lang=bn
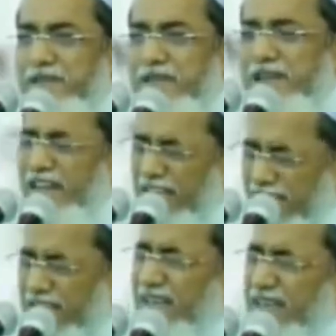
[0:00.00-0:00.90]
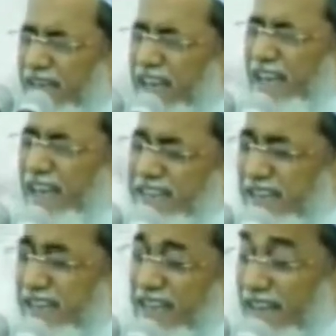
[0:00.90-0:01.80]
তাহলে কি এই যে
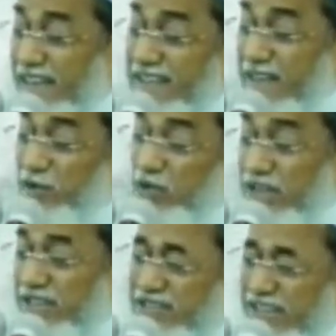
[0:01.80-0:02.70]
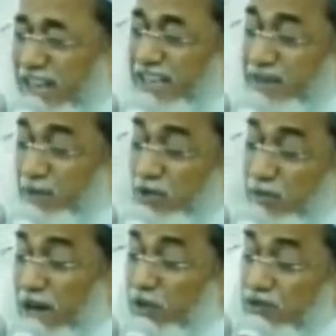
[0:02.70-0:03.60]
এনাদের মতো হ্যাস্তি এনাদের মতো
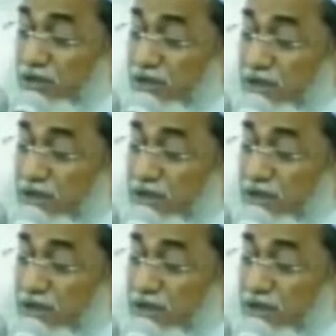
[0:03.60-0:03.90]
মানুষ